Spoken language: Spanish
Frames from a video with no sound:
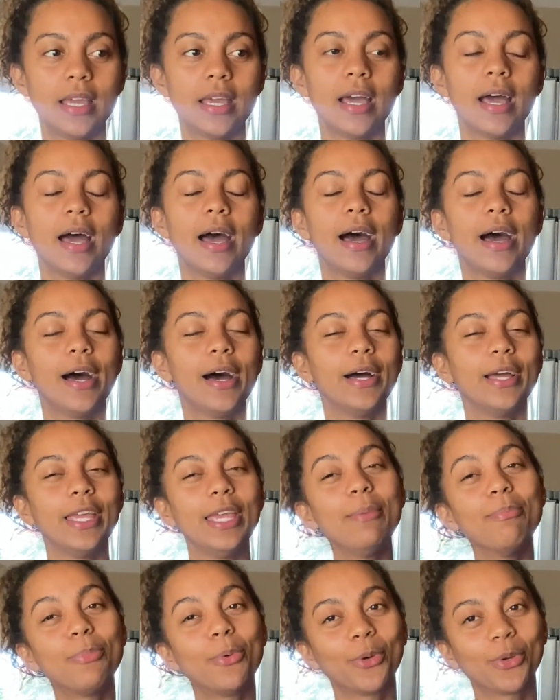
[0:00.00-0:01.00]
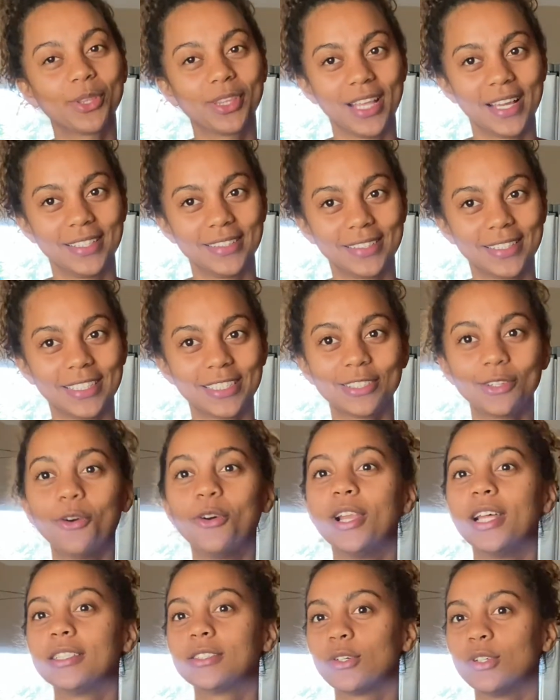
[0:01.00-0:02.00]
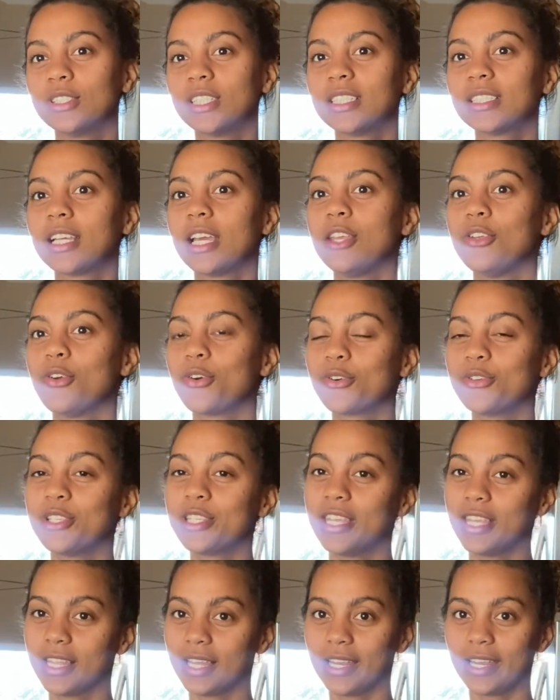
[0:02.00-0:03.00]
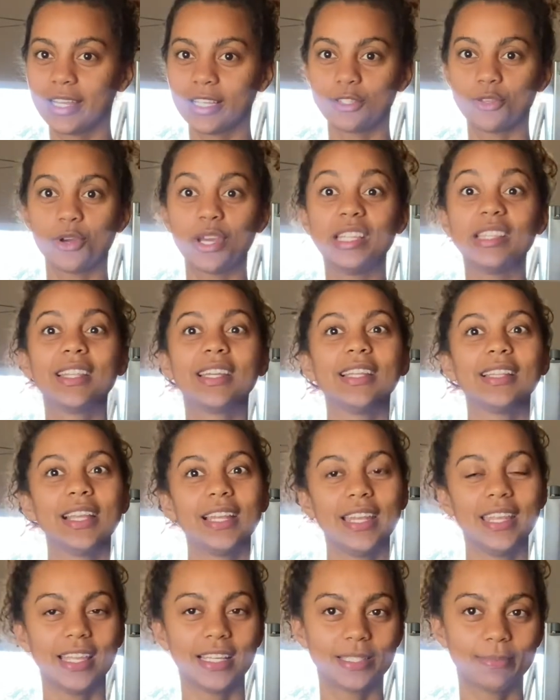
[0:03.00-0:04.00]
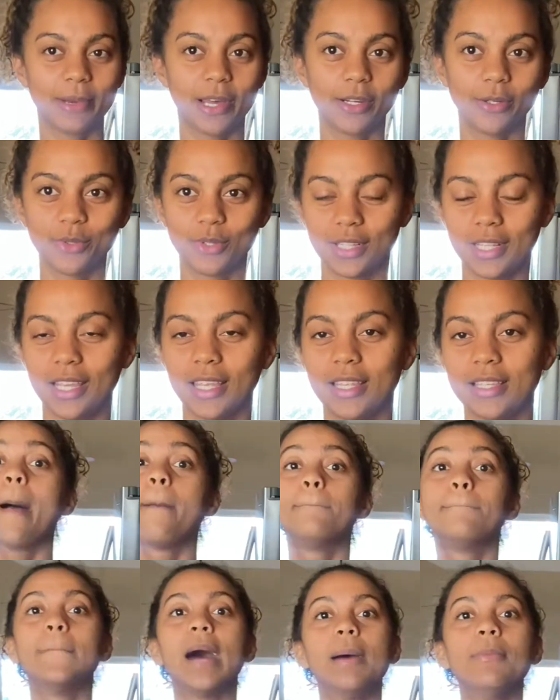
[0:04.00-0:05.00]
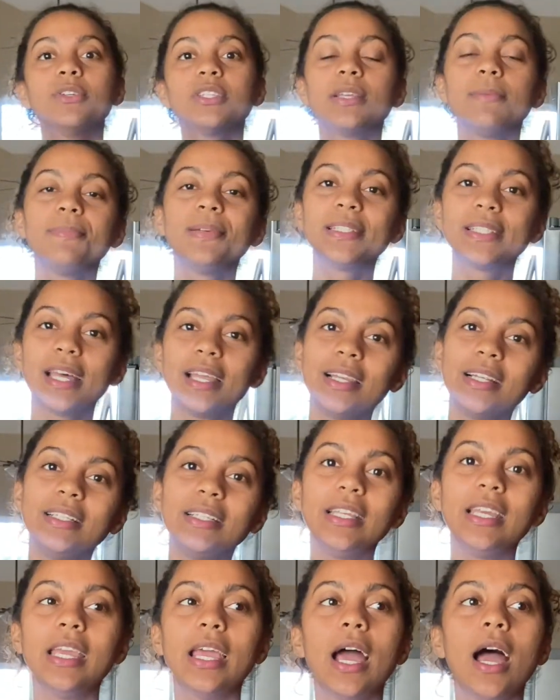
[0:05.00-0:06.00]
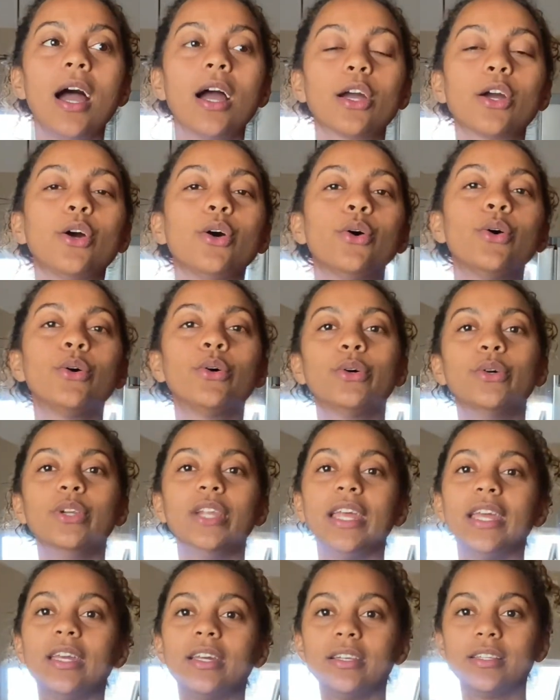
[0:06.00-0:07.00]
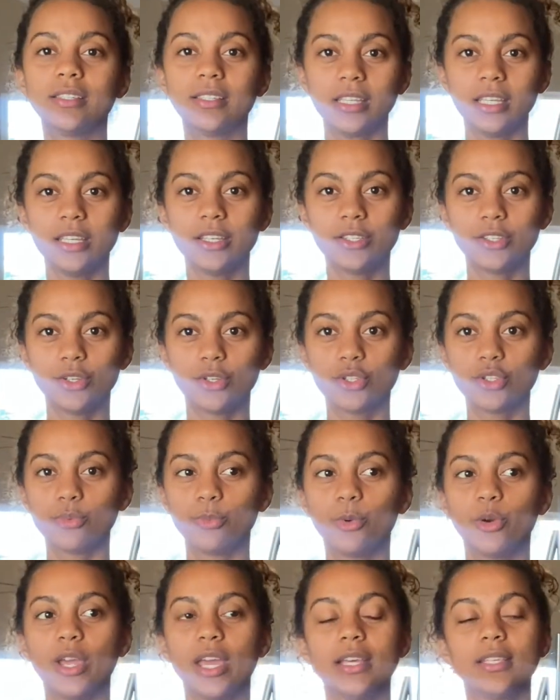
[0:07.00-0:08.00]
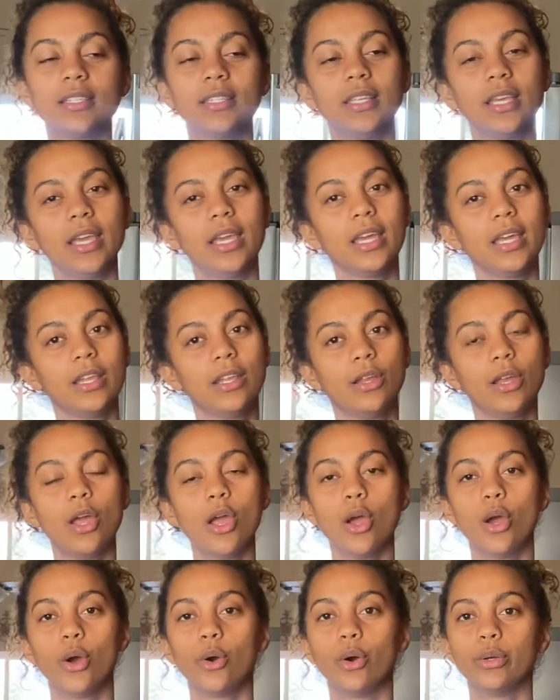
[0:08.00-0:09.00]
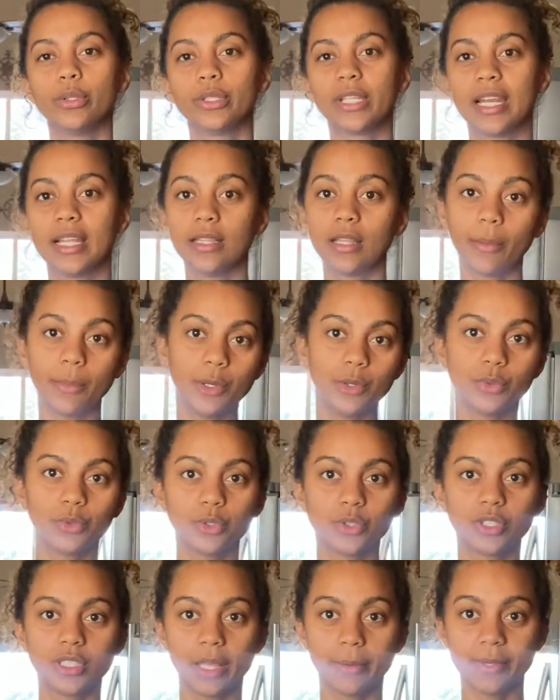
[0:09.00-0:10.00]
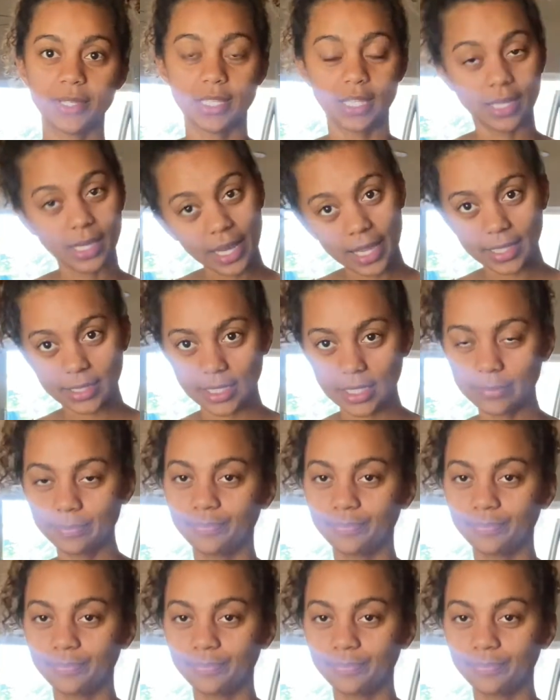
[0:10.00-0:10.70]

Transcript: ah, importantes o las cosas que yo considere que son entretenidas para ustedes. Vamos a empezar el día con ejercicios. Voy a hacer 30 minutos de bicicleta